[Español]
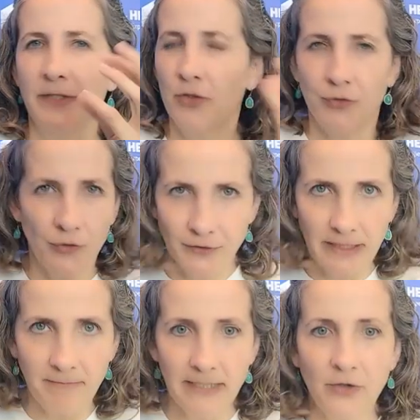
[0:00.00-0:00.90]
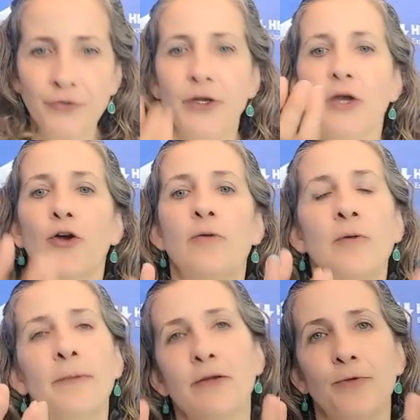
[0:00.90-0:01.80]
y otros químicos,
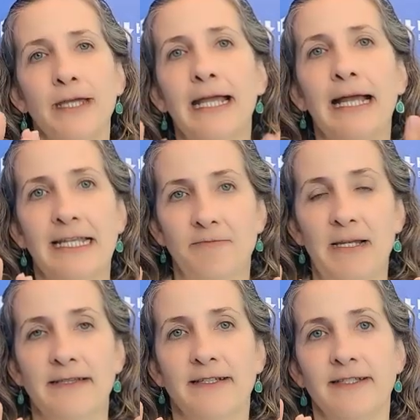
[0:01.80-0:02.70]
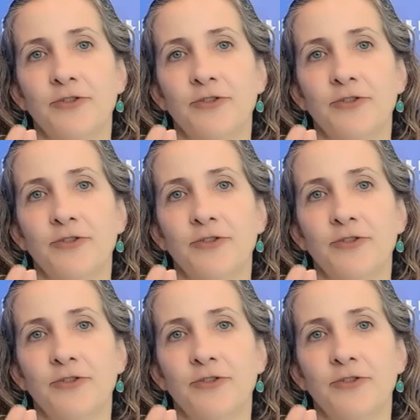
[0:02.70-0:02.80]
cómo perjudica a las plantas.